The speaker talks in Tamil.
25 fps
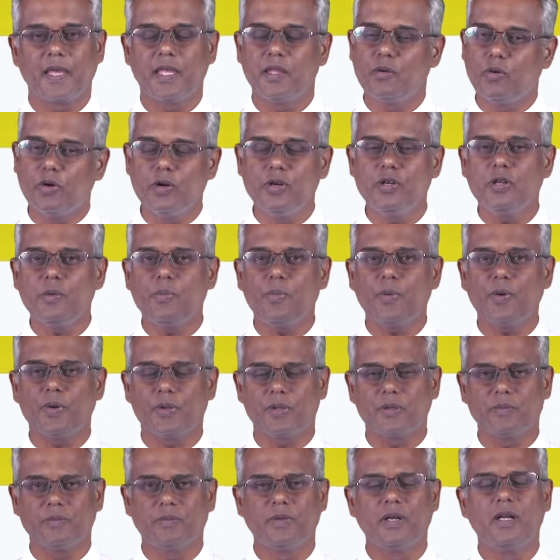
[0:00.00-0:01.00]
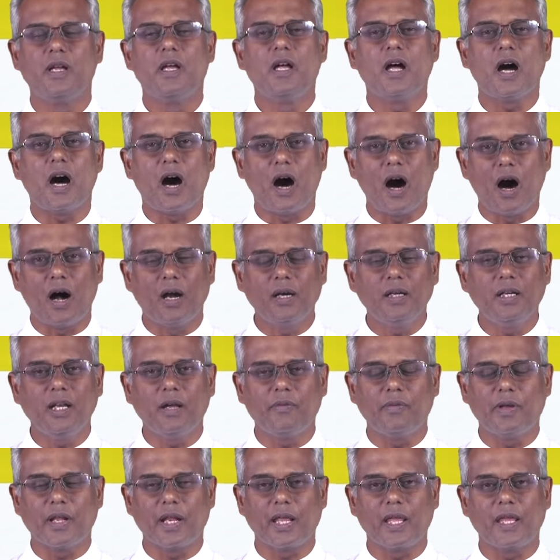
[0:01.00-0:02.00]
இது ஒன்று போதும்
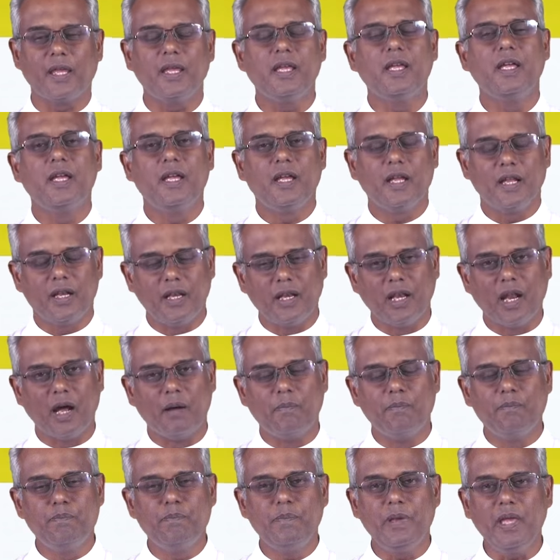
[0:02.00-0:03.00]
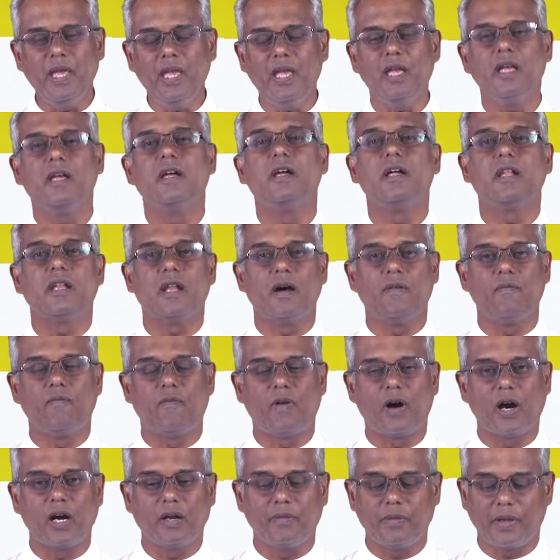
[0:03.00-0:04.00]
ஆண்டவரை நம்பி நம்
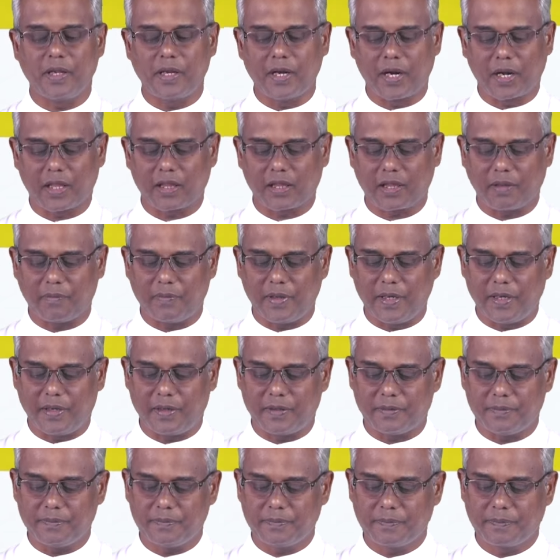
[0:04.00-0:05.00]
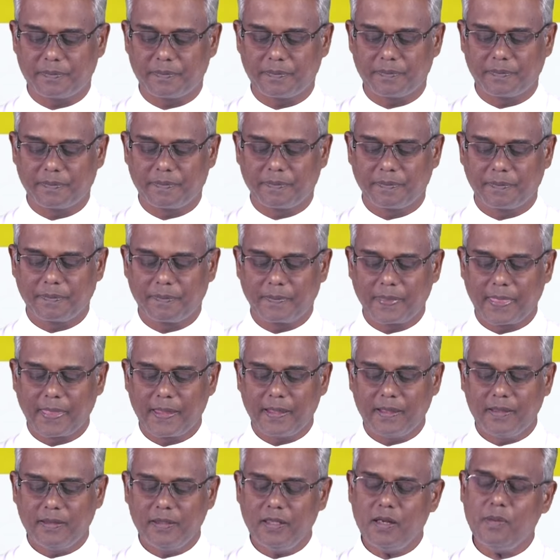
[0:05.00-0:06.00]
வாழ்வை நடத்த வேண்டும்
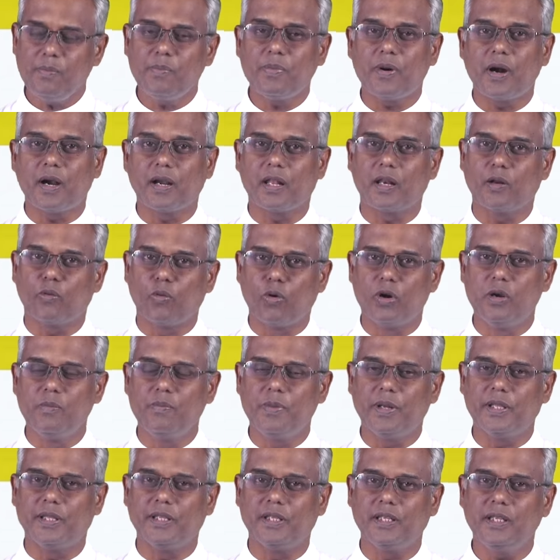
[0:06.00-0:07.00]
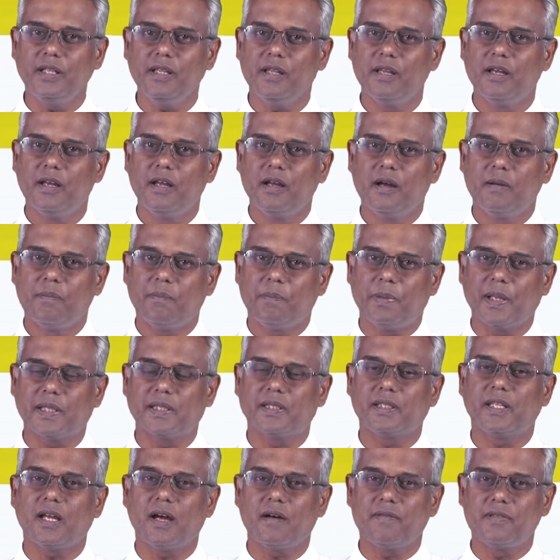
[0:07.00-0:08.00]
திருப்பாடல் ஒன்பது
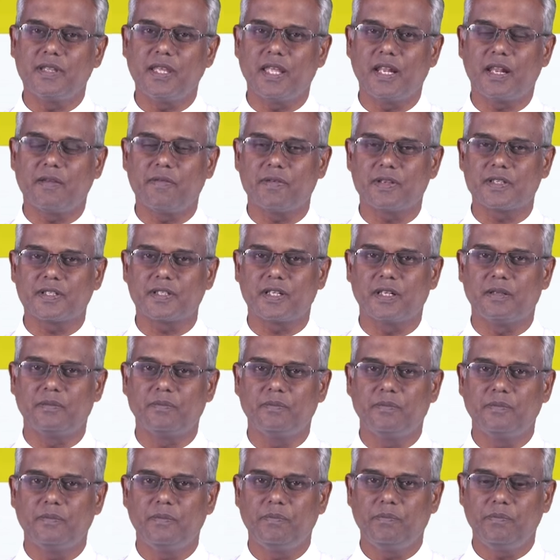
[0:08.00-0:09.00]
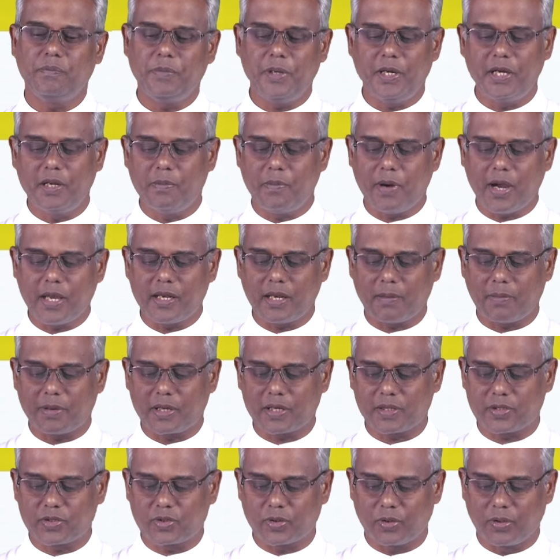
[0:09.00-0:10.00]
பத்தாவது இறைவசனம் மீண்டுமாய்
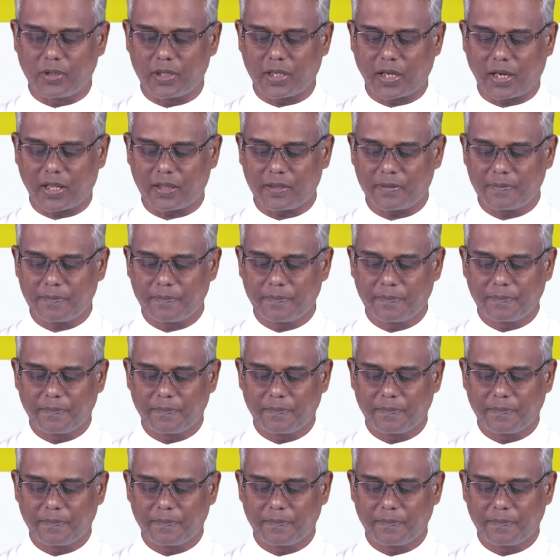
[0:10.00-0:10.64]
நமக்கு சொல்கிறது